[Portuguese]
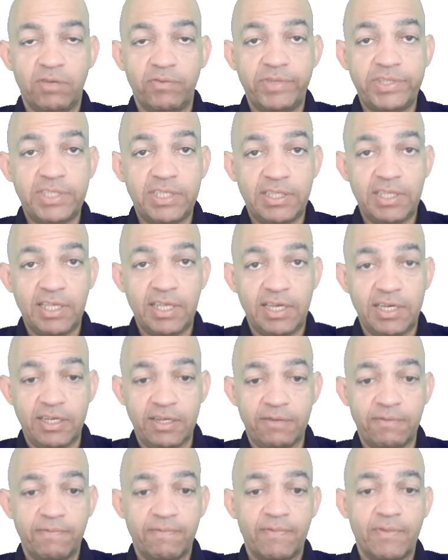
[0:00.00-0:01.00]
Então você tem
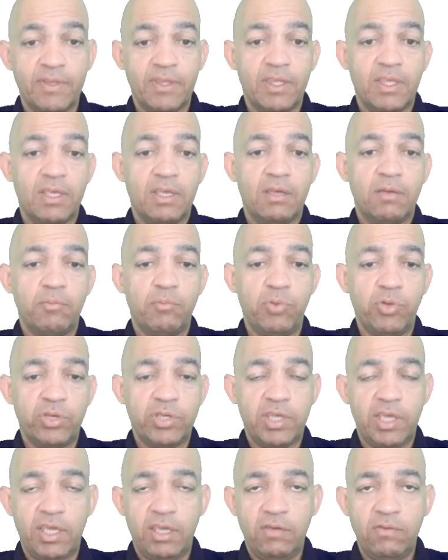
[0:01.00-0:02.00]
ali
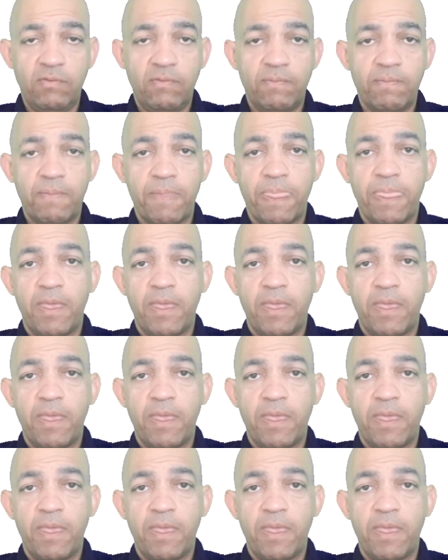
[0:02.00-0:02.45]
bloqueio,